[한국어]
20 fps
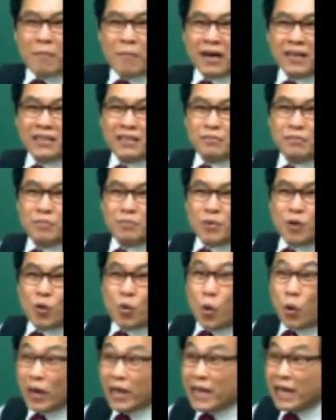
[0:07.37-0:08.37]
마리 잡으면
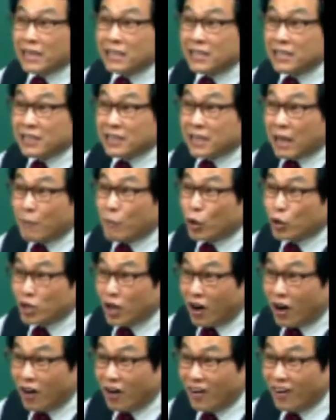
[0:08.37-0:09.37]
꼬리까지 다
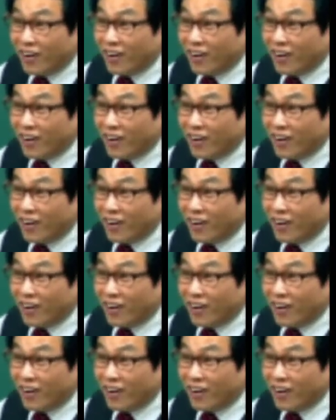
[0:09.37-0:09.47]
먹죠?